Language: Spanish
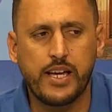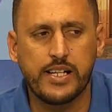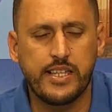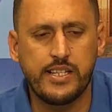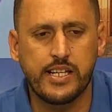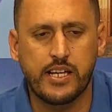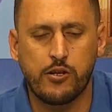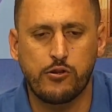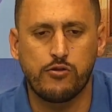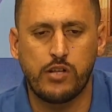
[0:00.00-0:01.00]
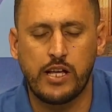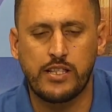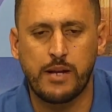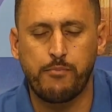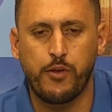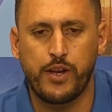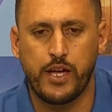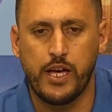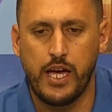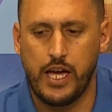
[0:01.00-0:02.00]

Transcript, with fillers: es que se dicen que hay tres poderes,